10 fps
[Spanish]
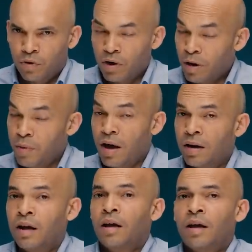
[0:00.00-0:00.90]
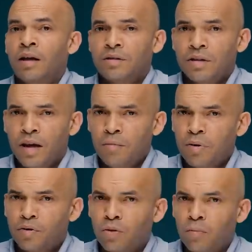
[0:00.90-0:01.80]
Oigan bien,
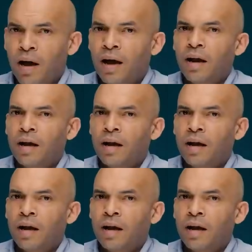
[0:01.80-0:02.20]
siempre tomar